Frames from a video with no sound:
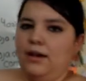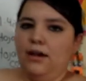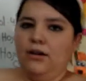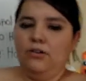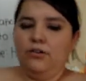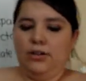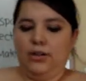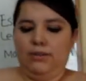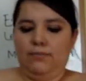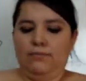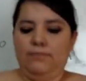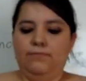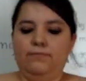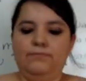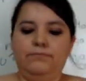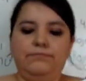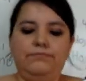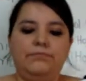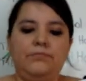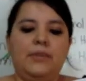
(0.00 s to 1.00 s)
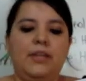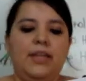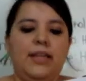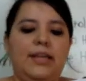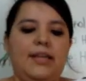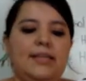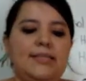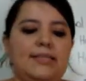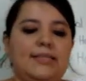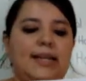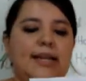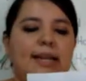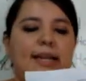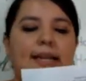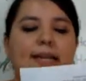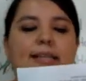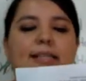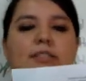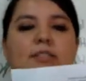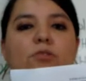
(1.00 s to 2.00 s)
Ahora, ¿esta
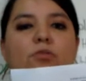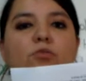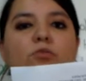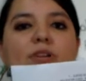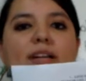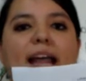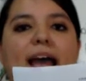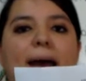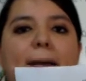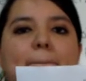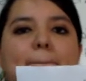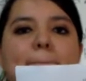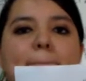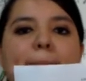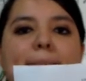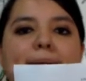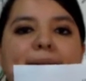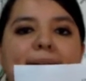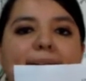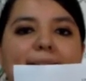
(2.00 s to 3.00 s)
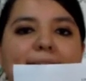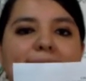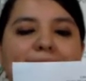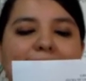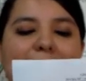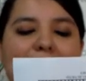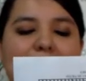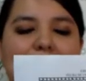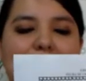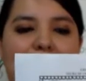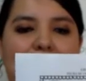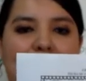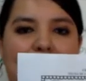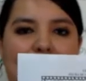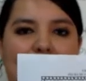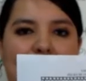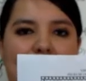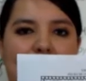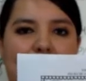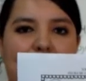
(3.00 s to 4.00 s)
que es? Una mesa.
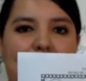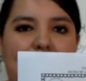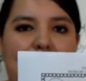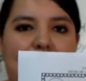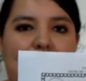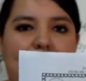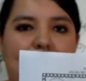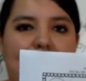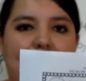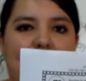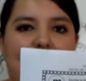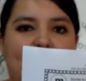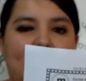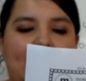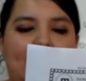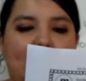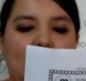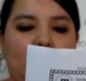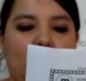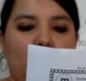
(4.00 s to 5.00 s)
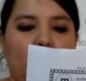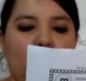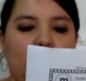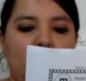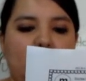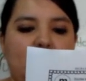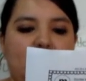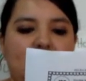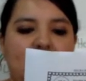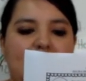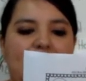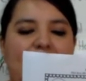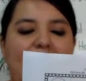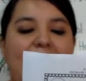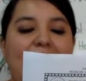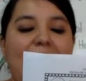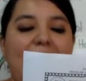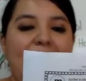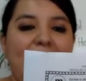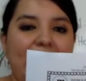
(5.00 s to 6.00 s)
Entonces,
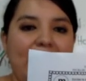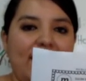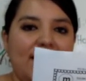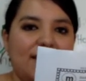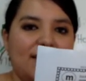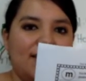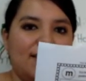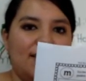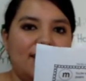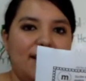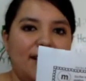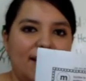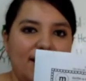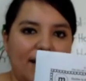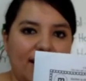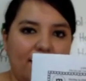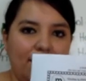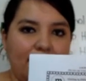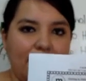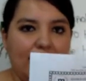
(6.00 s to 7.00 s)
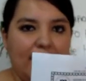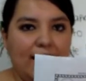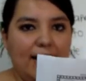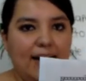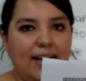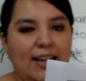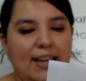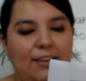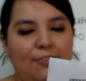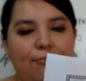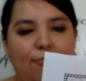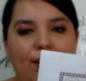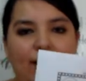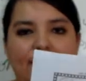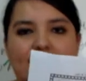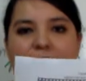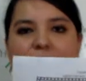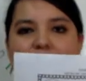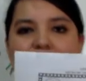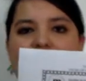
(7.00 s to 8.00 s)
¿qué sílaba le
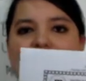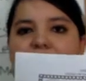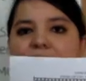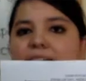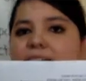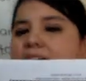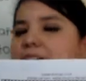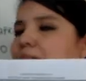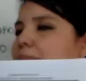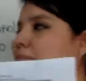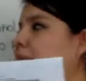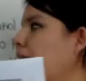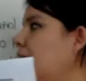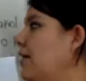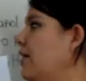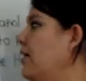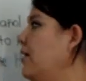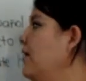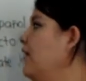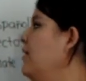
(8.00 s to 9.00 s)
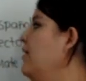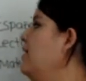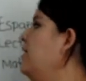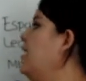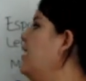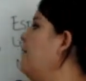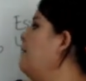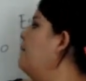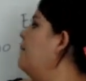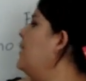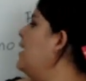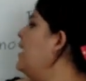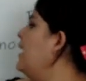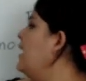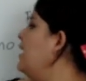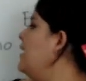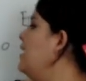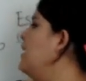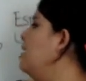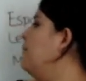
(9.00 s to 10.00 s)
falta de la M? La
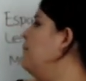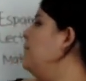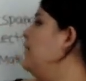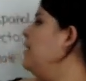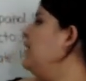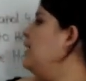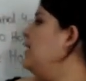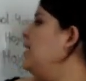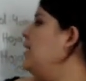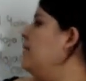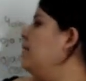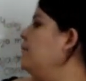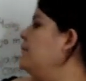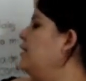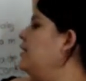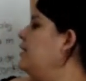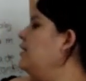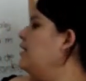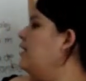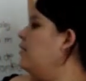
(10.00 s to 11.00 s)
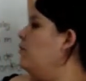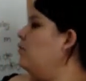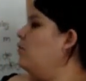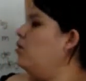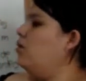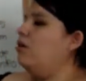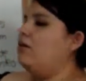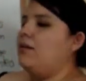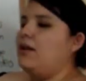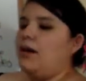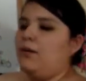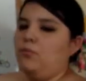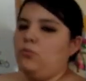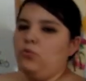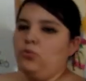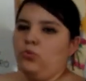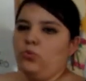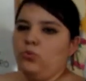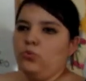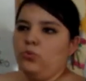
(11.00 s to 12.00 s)
ma, la me, la mi, la mo, la
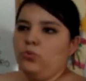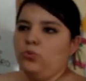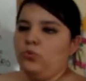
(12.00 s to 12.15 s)
mu.